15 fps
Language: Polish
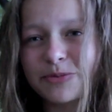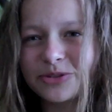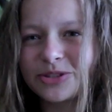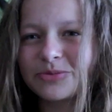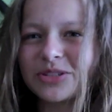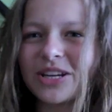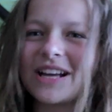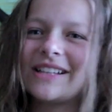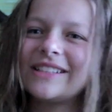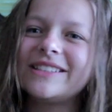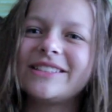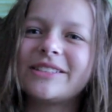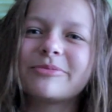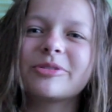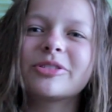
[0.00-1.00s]
później
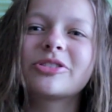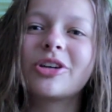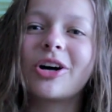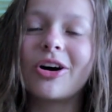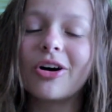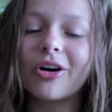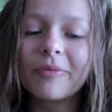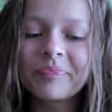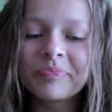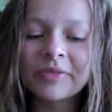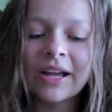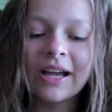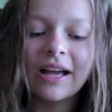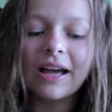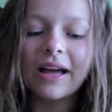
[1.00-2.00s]
przyjechaliśmy do
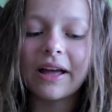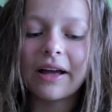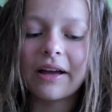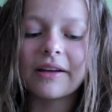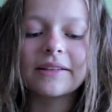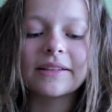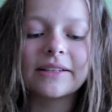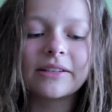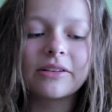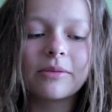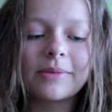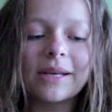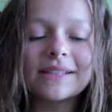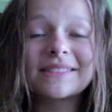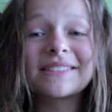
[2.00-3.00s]
e, takiego
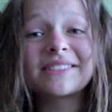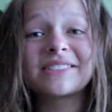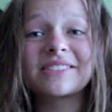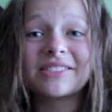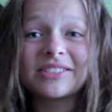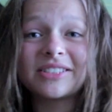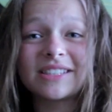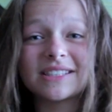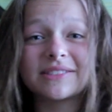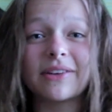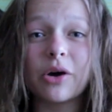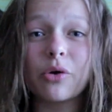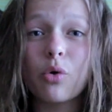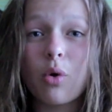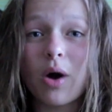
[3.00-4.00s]
miasta, co się nazywa
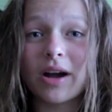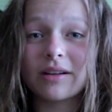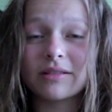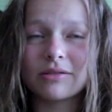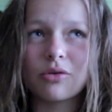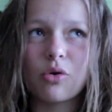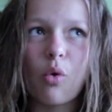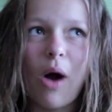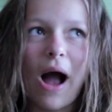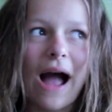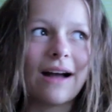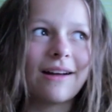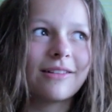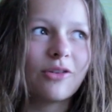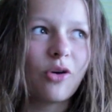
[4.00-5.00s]
Hua,
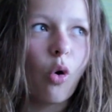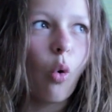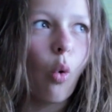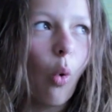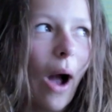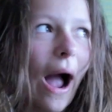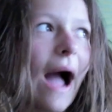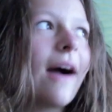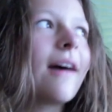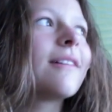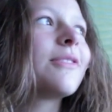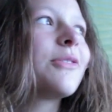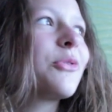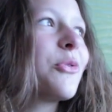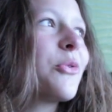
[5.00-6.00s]
Hua, Hua,
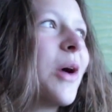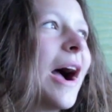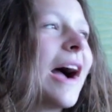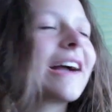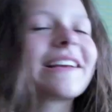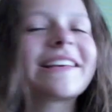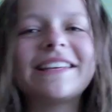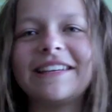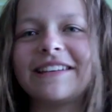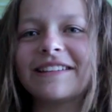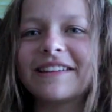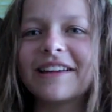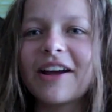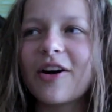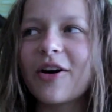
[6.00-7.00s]
Hua
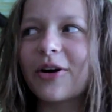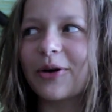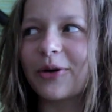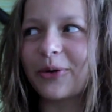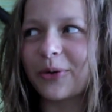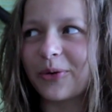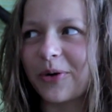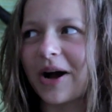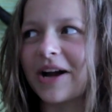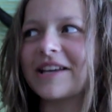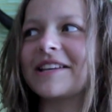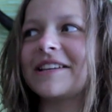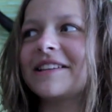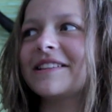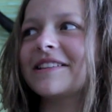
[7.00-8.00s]
Hin, Hua
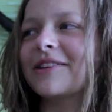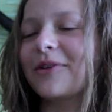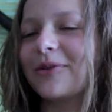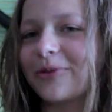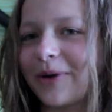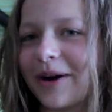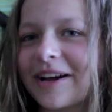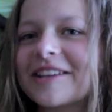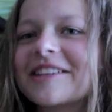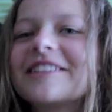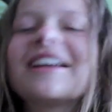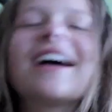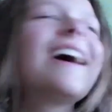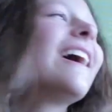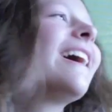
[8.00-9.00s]
Hin, Hua
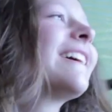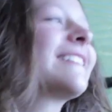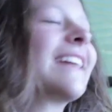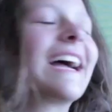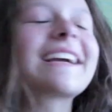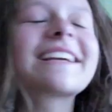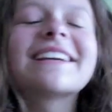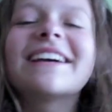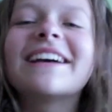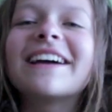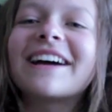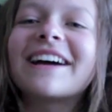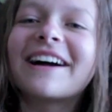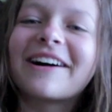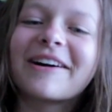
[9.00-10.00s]
Hin, tak?
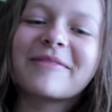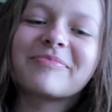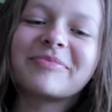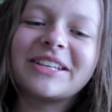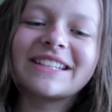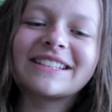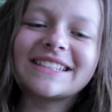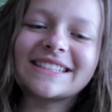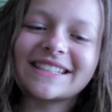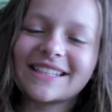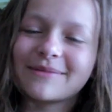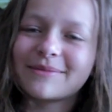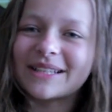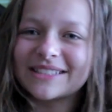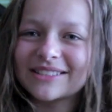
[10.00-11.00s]
Um, I to jest
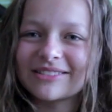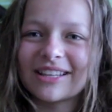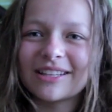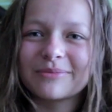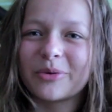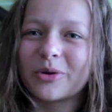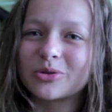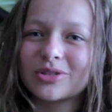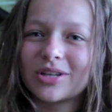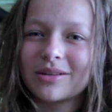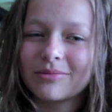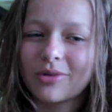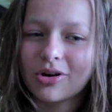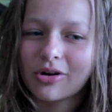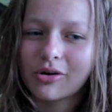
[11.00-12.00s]
takie miasto nad
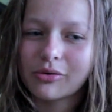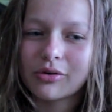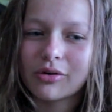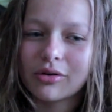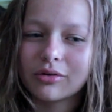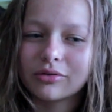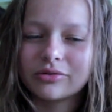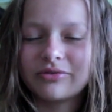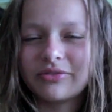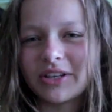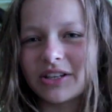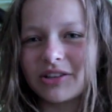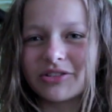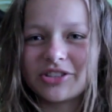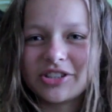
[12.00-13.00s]
morzem, około
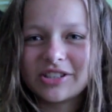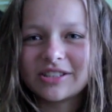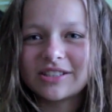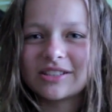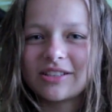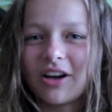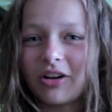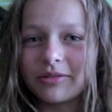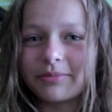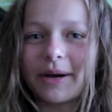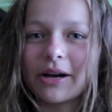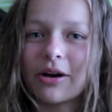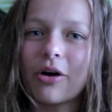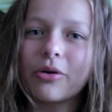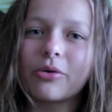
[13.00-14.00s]
dwie godziny od
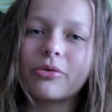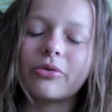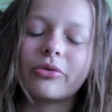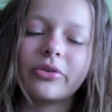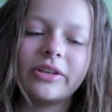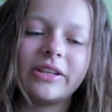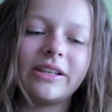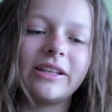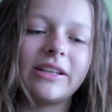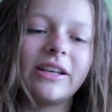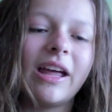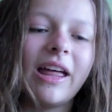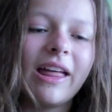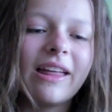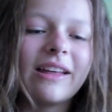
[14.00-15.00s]
Bangkoku
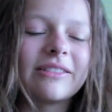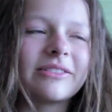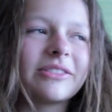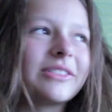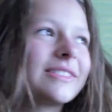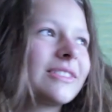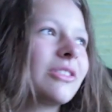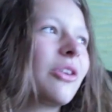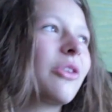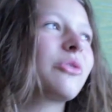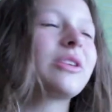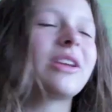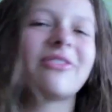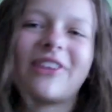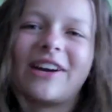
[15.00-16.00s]
i no, jest to
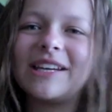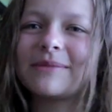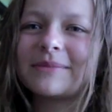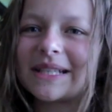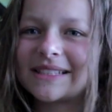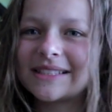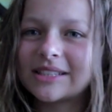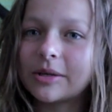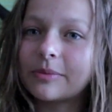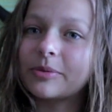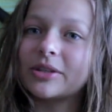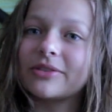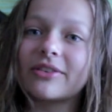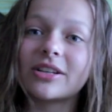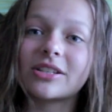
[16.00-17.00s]
ogólnie fajne miasto,
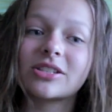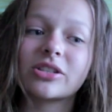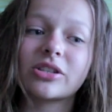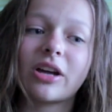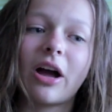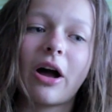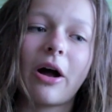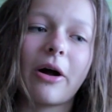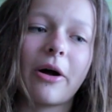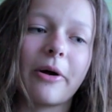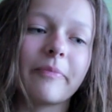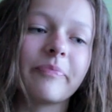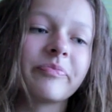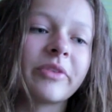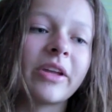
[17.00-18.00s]
ponieważ a,
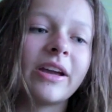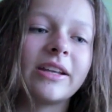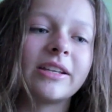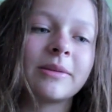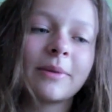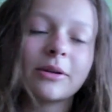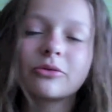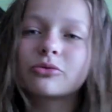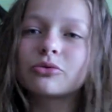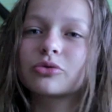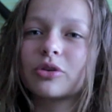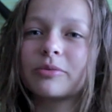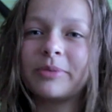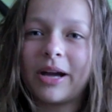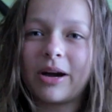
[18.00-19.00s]
nie ma tu
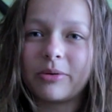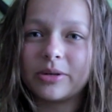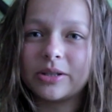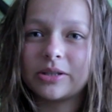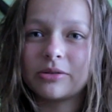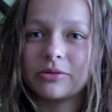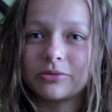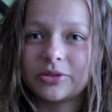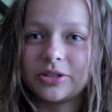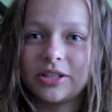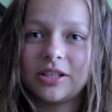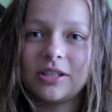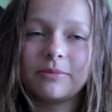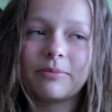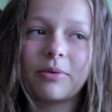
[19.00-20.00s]
dużo białych
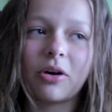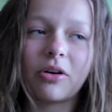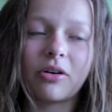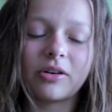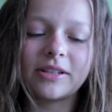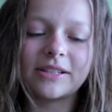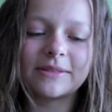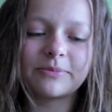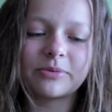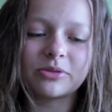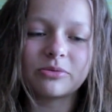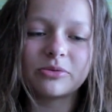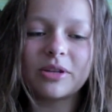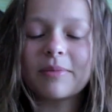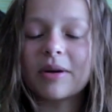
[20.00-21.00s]
ludzi, bo jest po
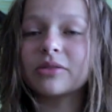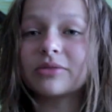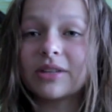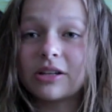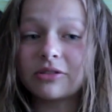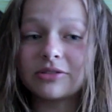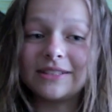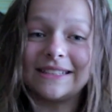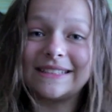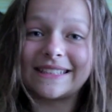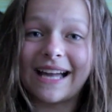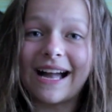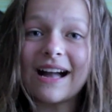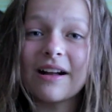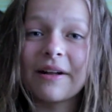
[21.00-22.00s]
prostu nie ma tutaj
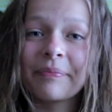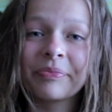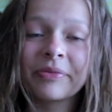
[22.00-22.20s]
lotniska